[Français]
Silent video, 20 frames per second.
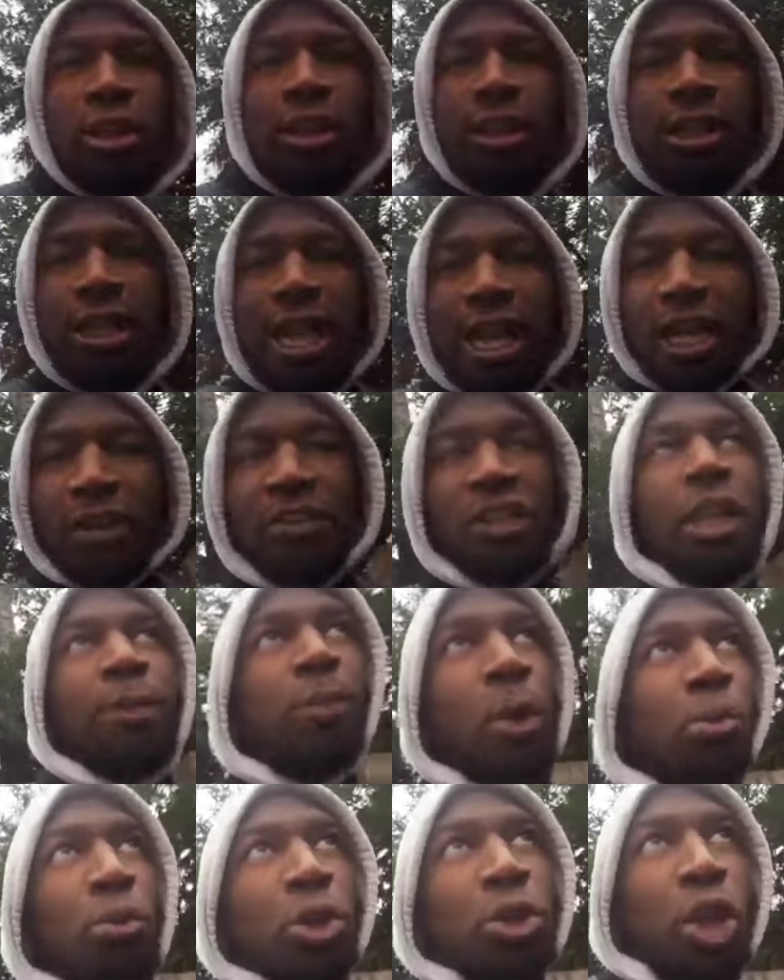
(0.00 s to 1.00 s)
l'arrivée des
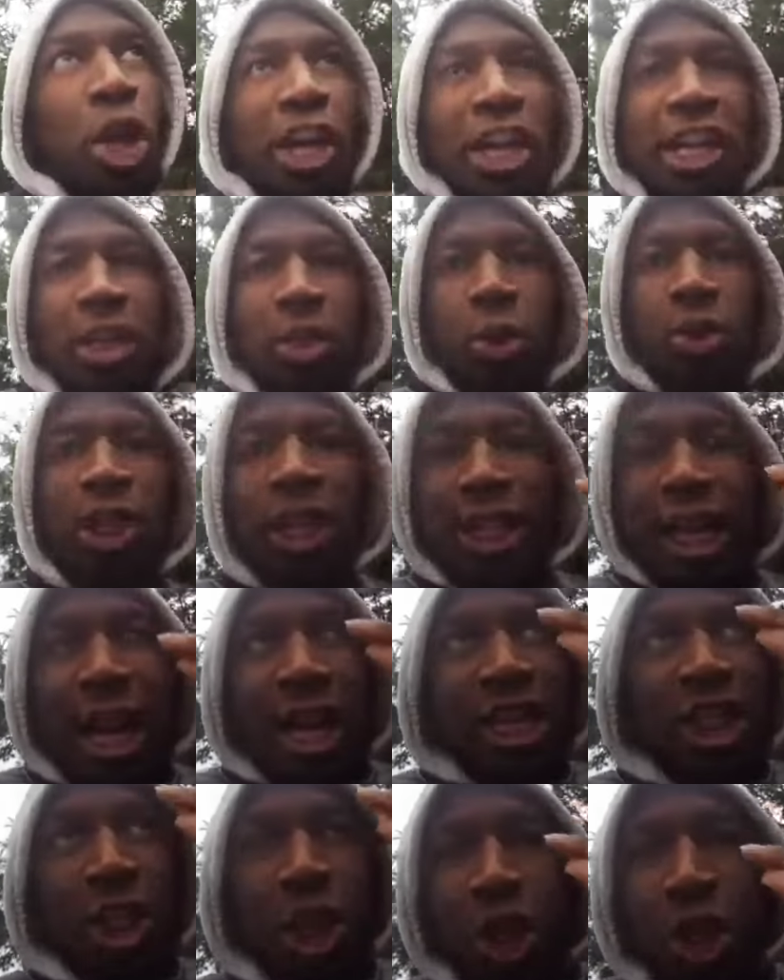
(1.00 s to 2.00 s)
promoteurs est donnée qu'à
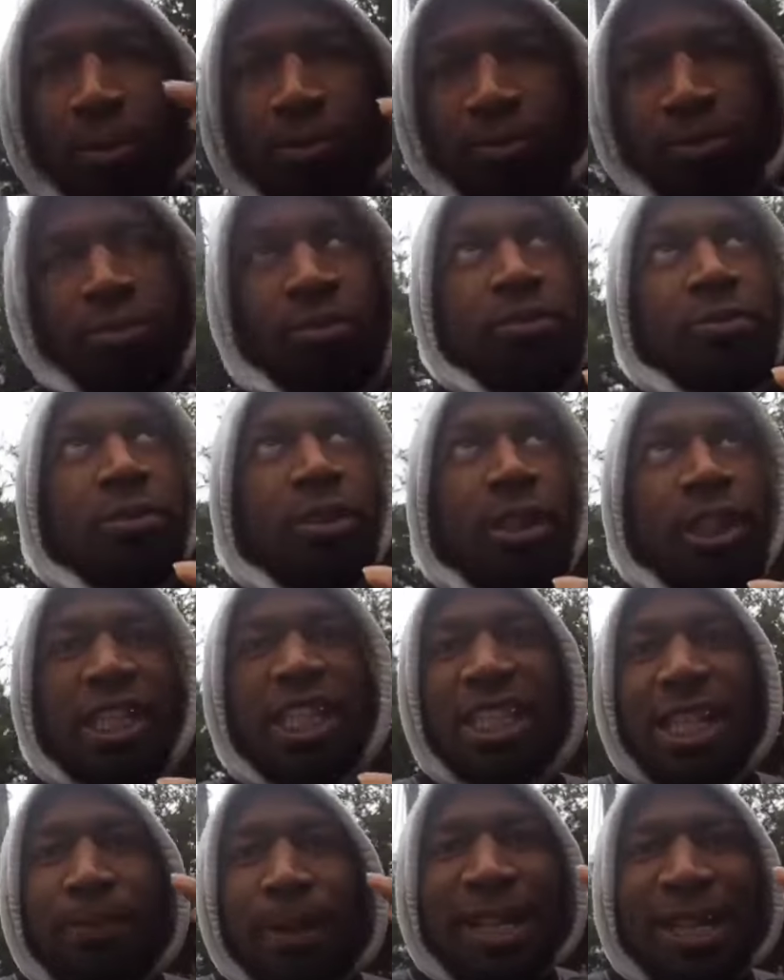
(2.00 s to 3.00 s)
un seul homme, qui
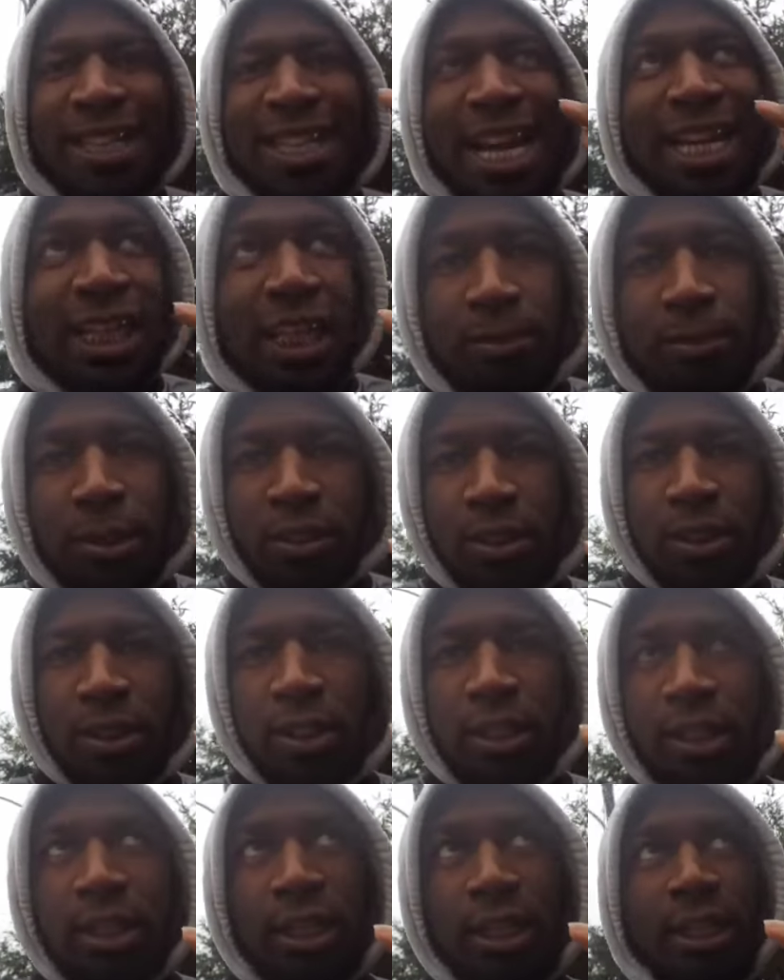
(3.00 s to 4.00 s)
s'appelle Naguib.
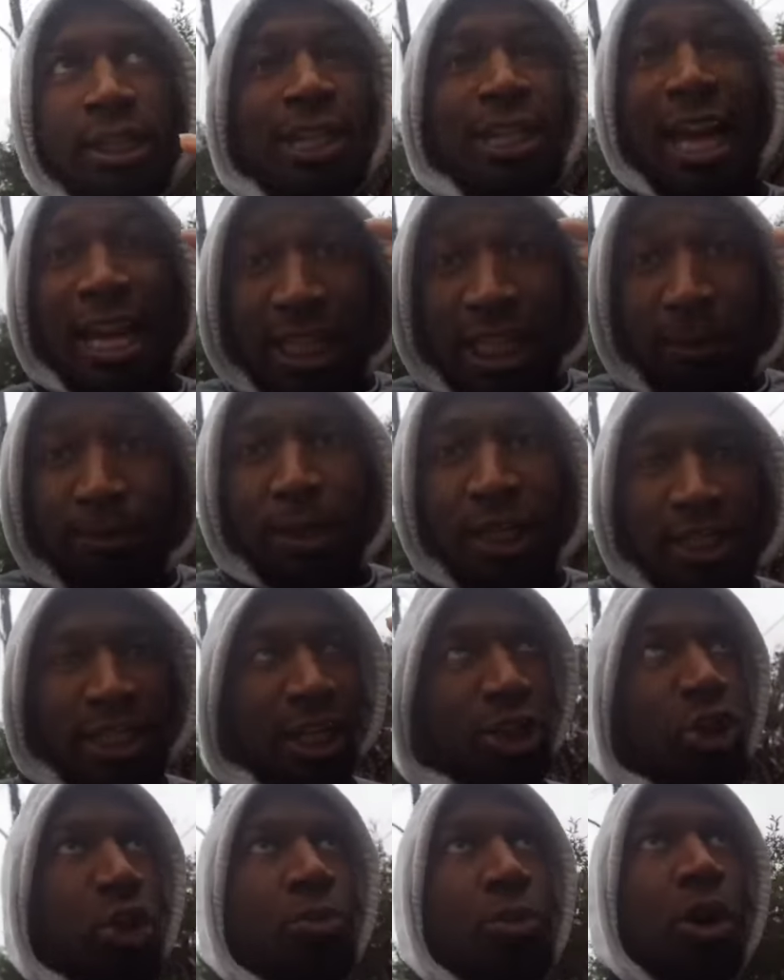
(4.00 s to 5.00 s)
Naguib,
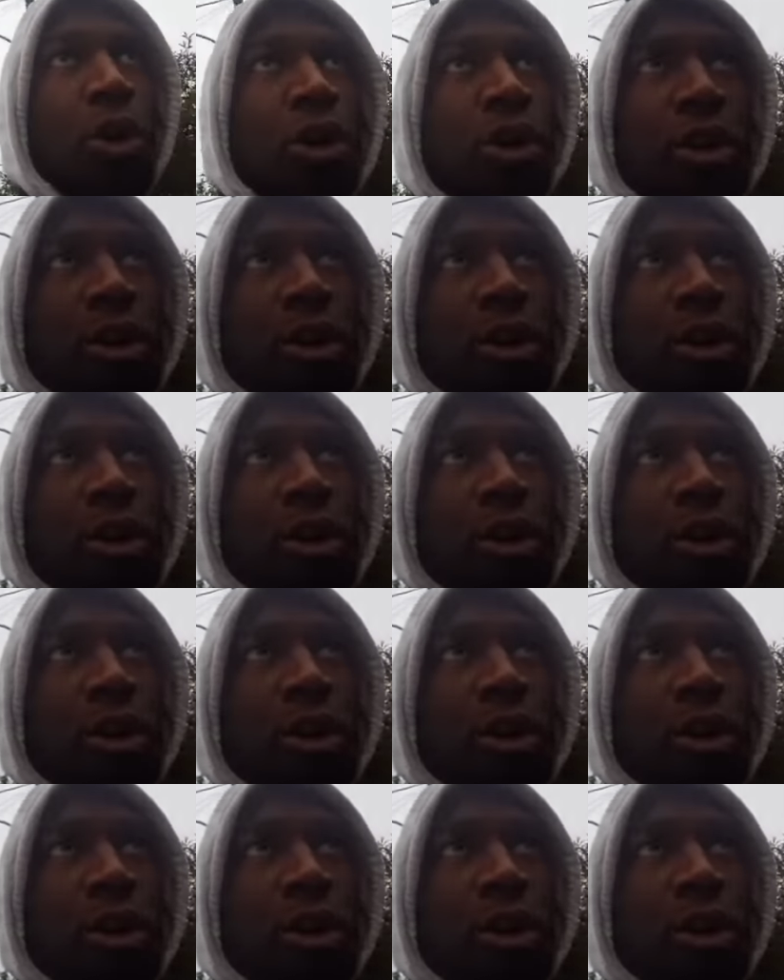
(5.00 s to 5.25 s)
exactement,